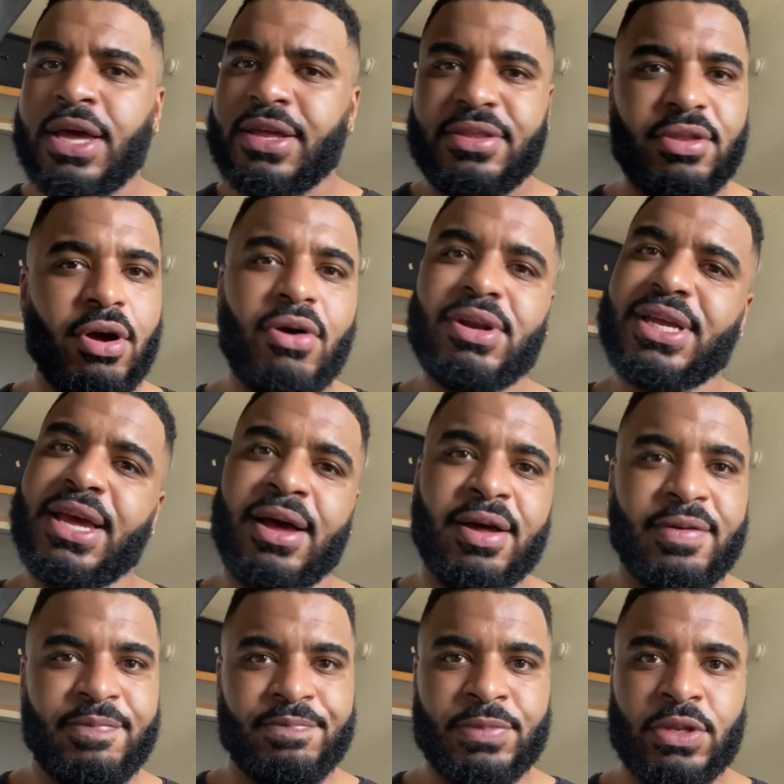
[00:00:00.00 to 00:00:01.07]
Non gars,
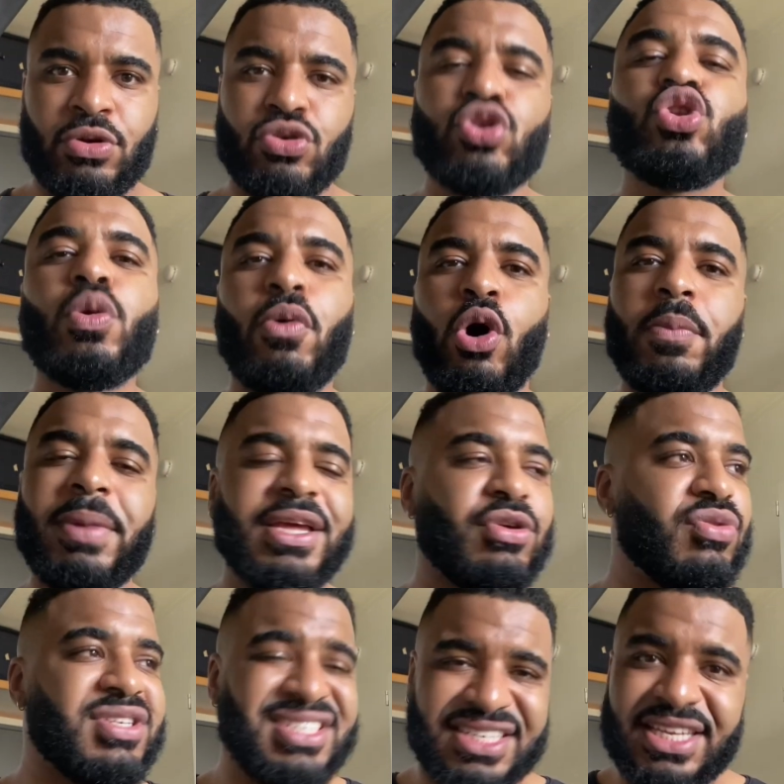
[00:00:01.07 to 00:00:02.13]
je te promets
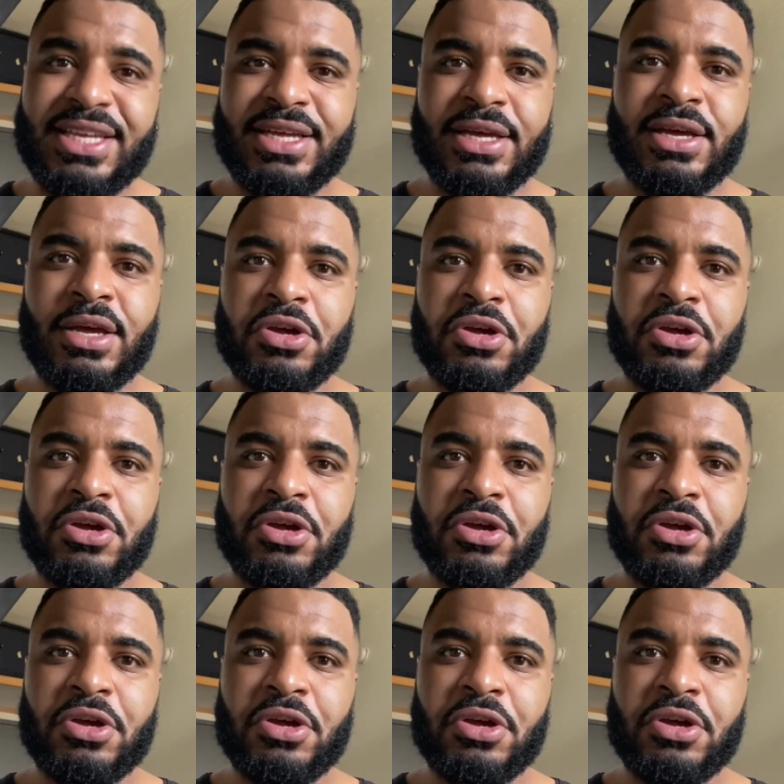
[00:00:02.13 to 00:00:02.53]
que si